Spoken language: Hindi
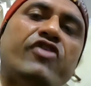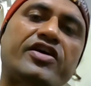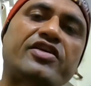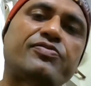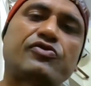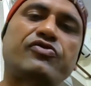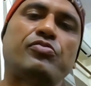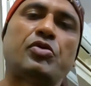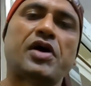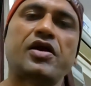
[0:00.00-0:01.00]
वाटरप्रूफ
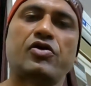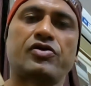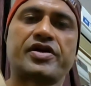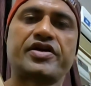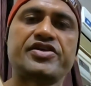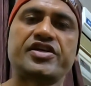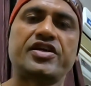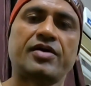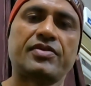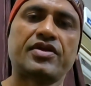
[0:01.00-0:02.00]
मोबाइल होल्डर
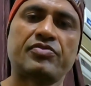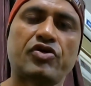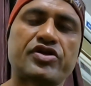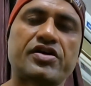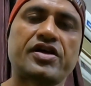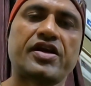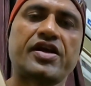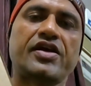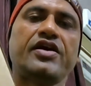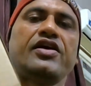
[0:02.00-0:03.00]
इसकी हम अनबॉक्सिंग
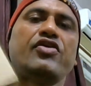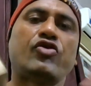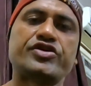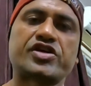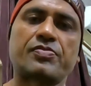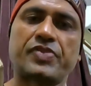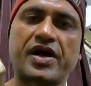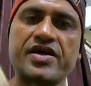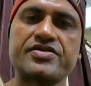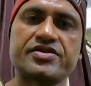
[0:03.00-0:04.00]
करेंगे और इसका
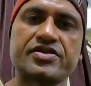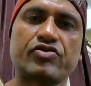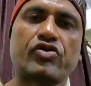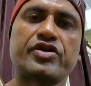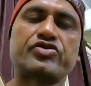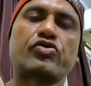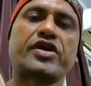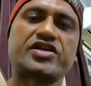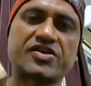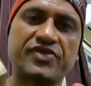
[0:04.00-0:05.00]
प्राइस और इसको
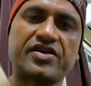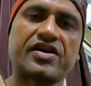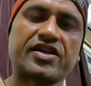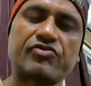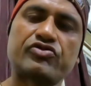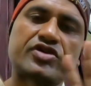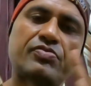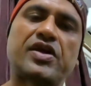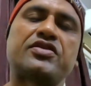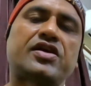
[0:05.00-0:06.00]
कैसे फिट करना वो
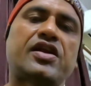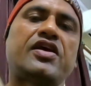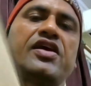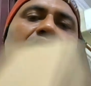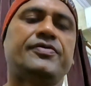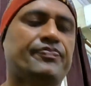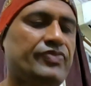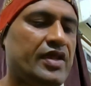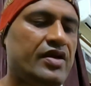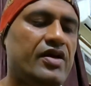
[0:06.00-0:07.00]
सब बात करेंगे
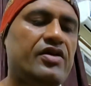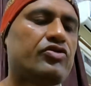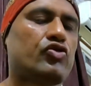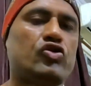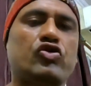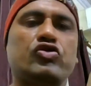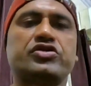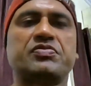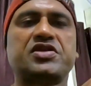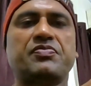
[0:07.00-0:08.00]
तो
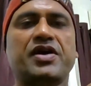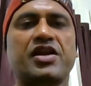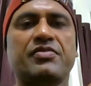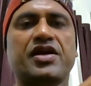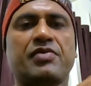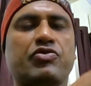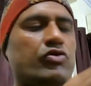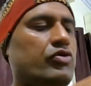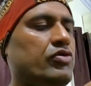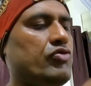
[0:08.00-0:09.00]
सबसे पहले मैं
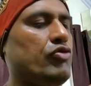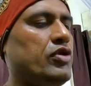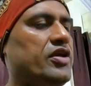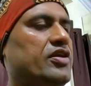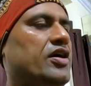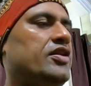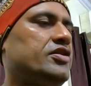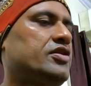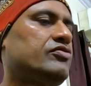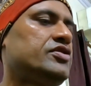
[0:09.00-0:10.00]
आपको खोल के दिखा
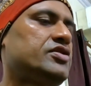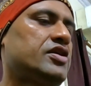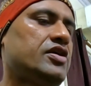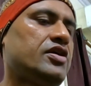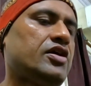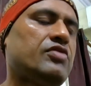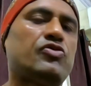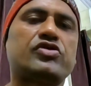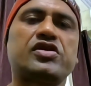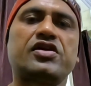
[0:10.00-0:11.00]
देता हूँ इसकी
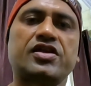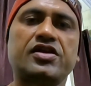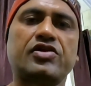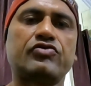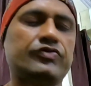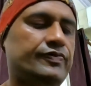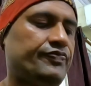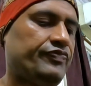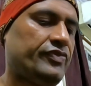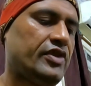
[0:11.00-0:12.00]
अनबॉक्सिंग कर देता हूँ
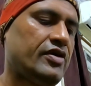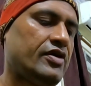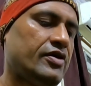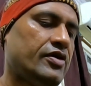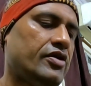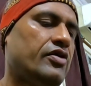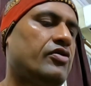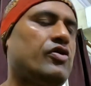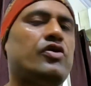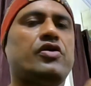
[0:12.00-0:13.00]

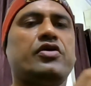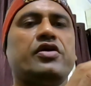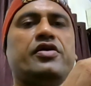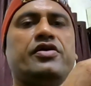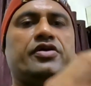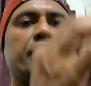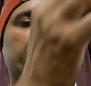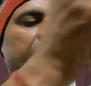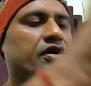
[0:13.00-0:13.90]
और ये